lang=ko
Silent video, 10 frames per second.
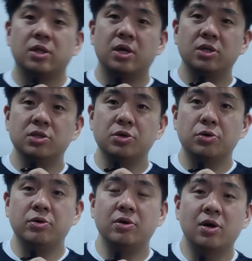네
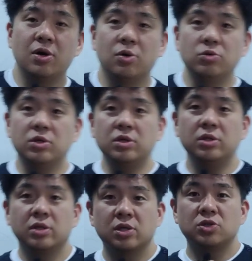안녕하세요 어,
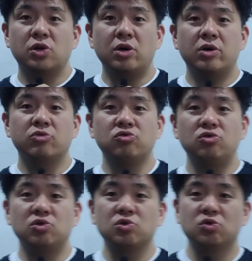오늘은 철학과
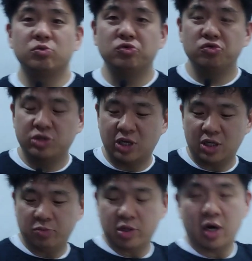굴뚝청소부
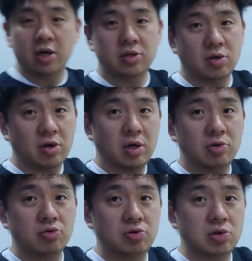시간입니다
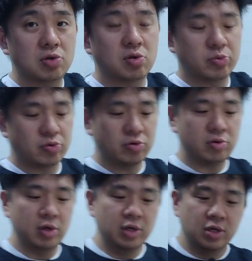철학과
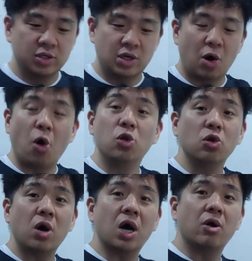굴뚝청소부 이제
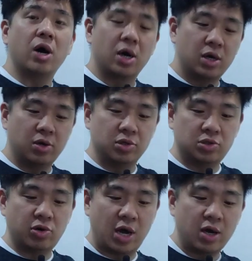언어학과 어,
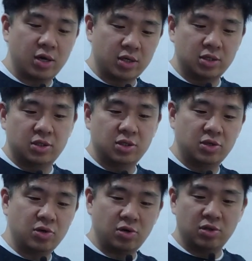철학 이제
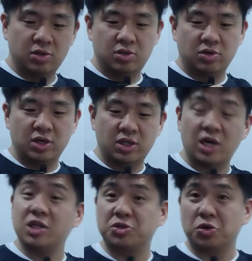드디어 들어갈
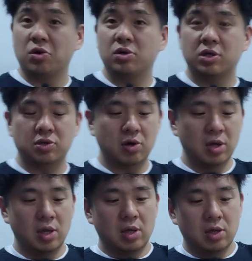때가 됐죠 그래서
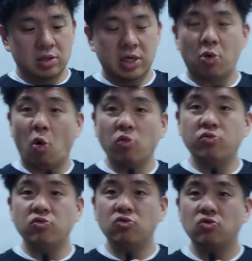제
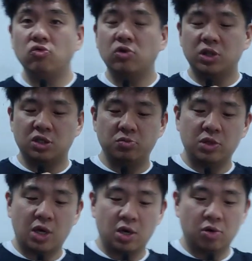5부가
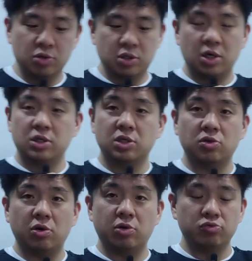됐습니다 어느새 이제
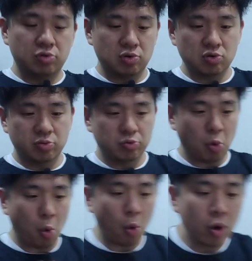철학과
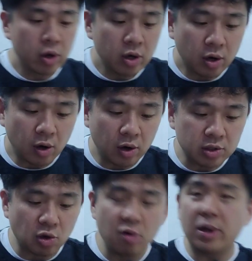굴뚝청소부도
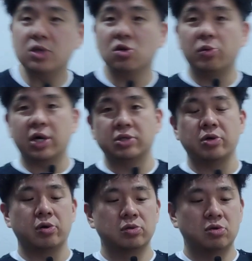어, 절반이
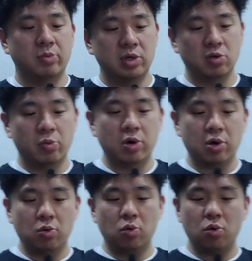넘어갔어요 절반이
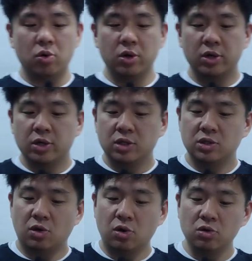넘어갔고
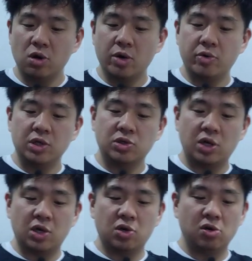이제 언어학과
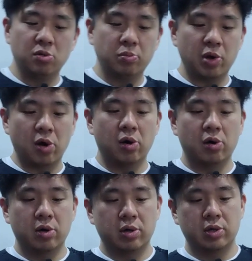철학혁명
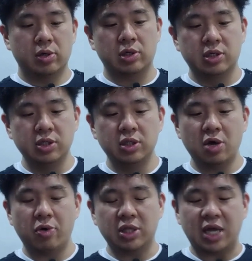어,
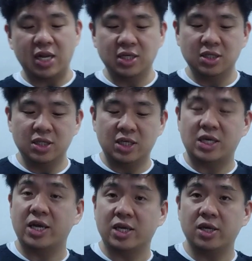근대와 탈근대
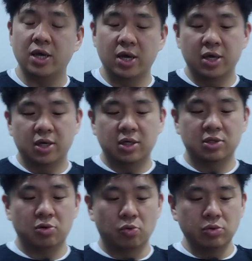사이
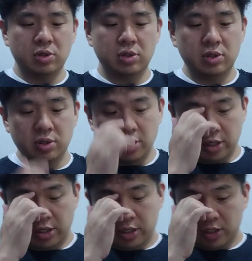그래서 오늘은
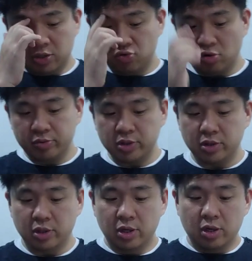이
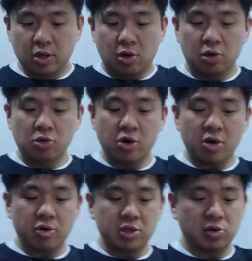수업은
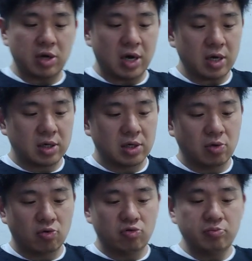언어학과 철학
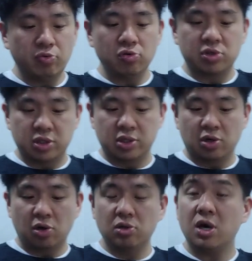그리고 훔볼트
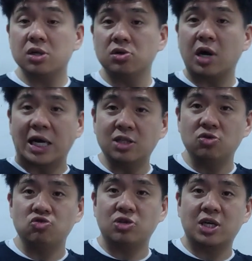언어학적
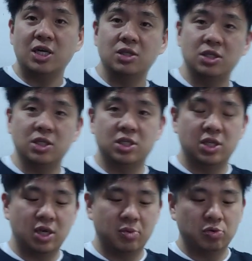칸트주의까지
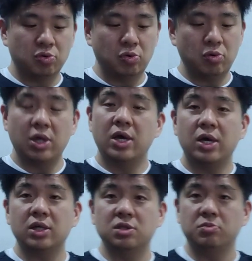진행해 보도록
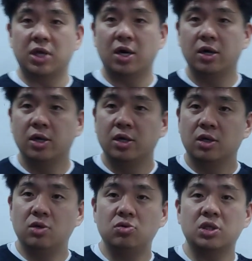하겠습니다
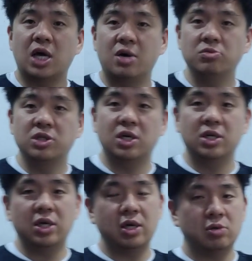그리고 이제 다음
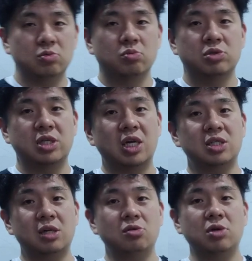시간에 좀
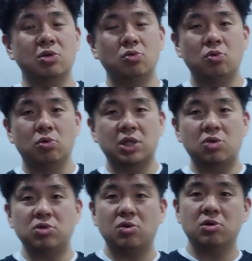시간은 짧더라도
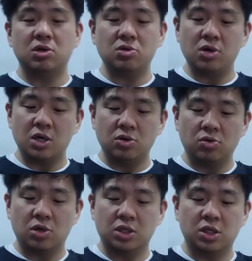따로따로
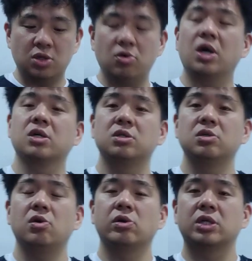끊어가는 거 괜찮을 것
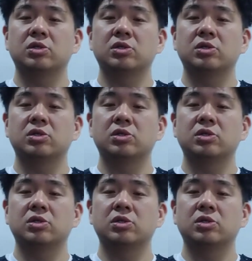같거든요.